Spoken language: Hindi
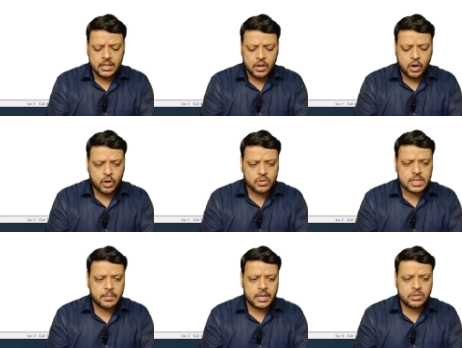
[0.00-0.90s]
और
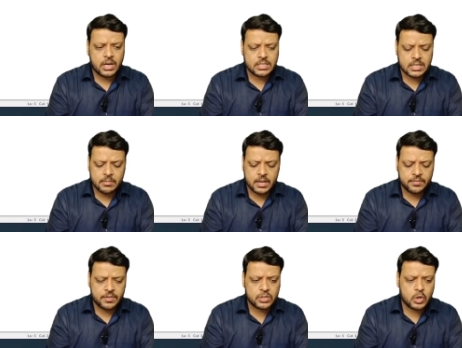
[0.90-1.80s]
उसके बाद जो आज का हमारा
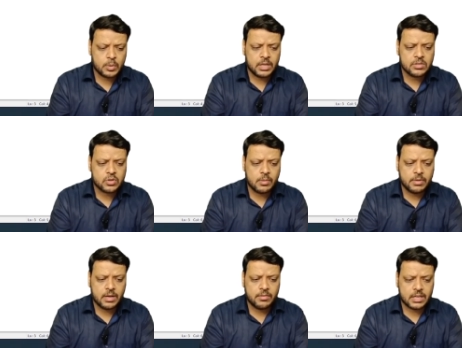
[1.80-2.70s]
फर्स्ट टॉपिक है उसको हम
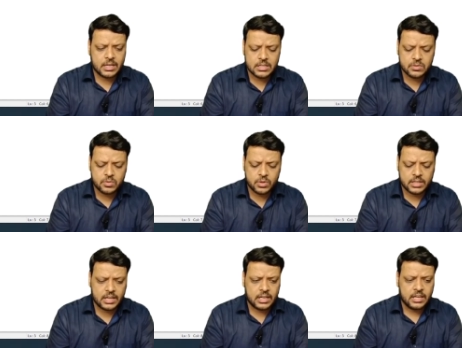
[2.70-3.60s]
कवर करना शुरू कर
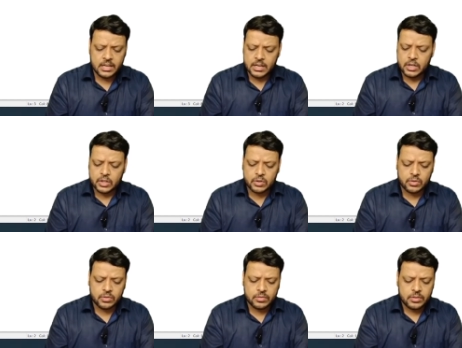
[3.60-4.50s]
देंगे तो
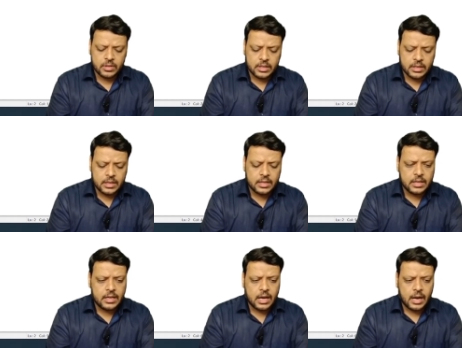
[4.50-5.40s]

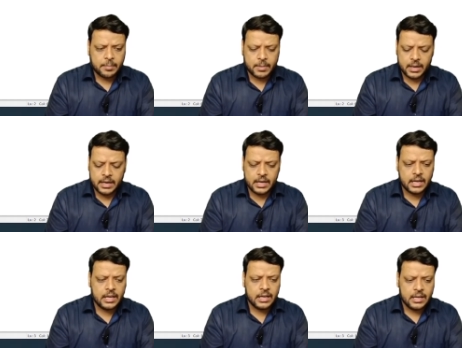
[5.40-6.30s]
आपका हेड
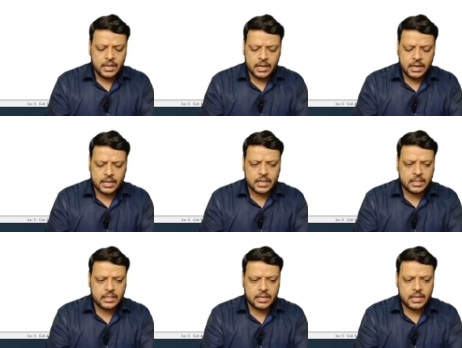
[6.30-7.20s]
आया हेड के
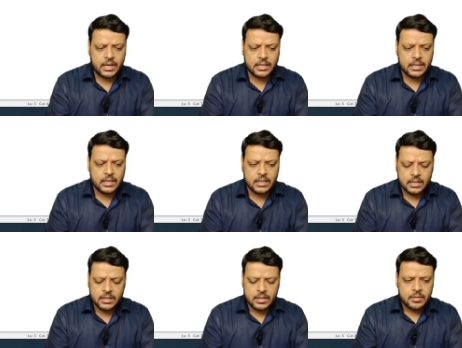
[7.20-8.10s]
अंदर टाइटल
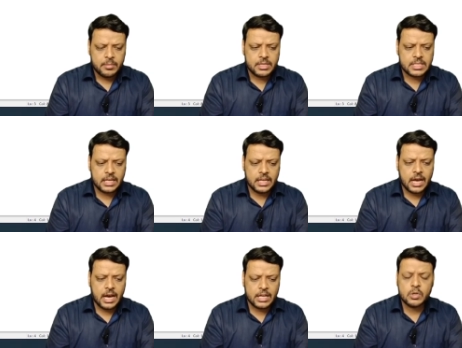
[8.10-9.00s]
बेसिकली
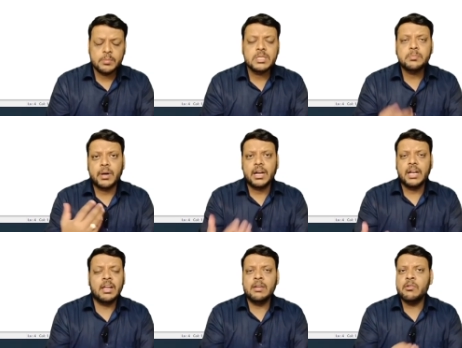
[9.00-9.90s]
आज जो हम इस पढ़ने
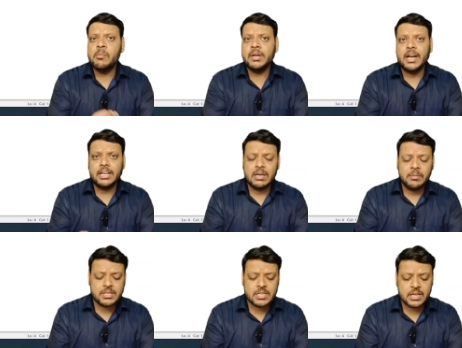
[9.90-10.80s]
वाले वो मैं टाइटल
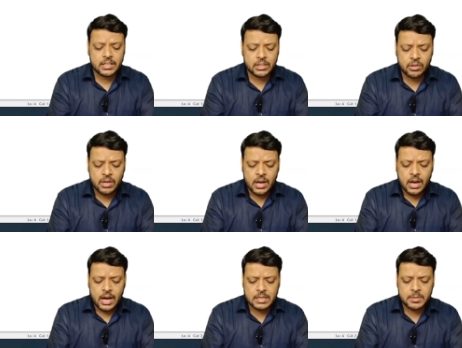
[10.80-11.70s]
में मेंशन कर देता हूँ
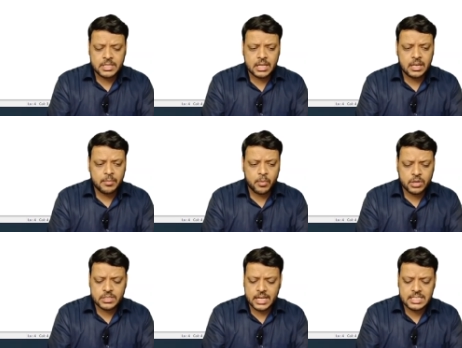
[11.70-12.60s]
आज बेसिकली हम
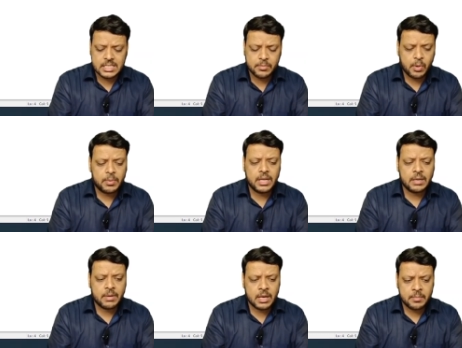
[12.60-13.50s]
बॉक्स साइजिंग प्रॉपर्टी के
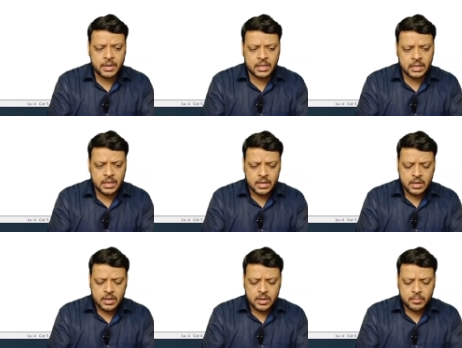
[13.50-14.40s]
बारे में पढ़ेंगे
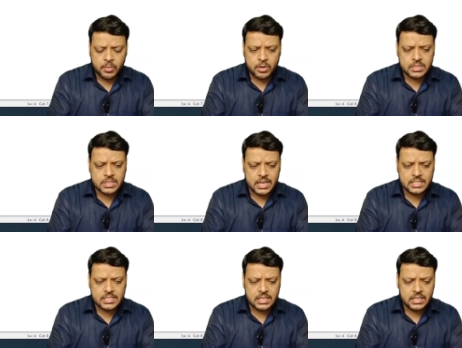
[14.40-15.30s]
बॉक्स साइजिंग